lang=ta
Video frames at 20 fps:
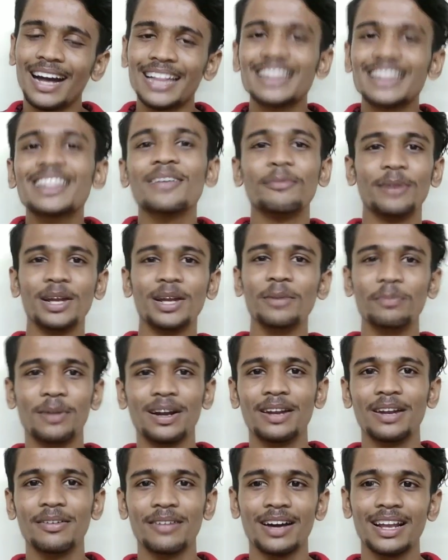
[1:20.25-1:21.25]
அந்த மாதிரி
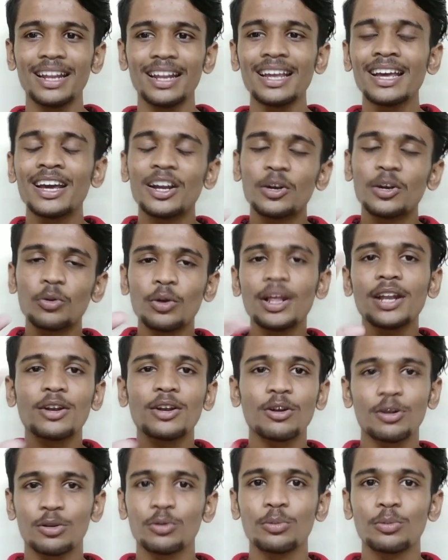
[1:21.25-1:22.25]
பண்ணுவார் டுடே
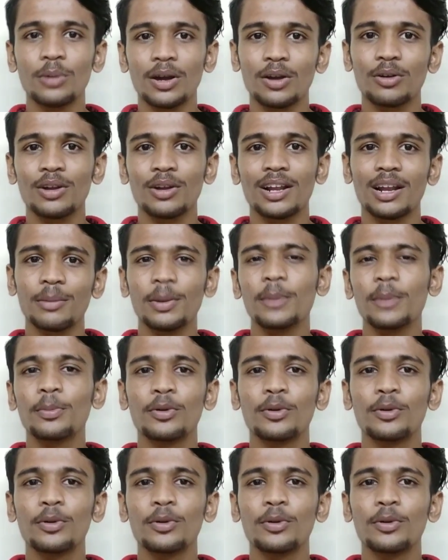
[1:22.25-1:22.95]
நாட் டுமாரோனாலுமே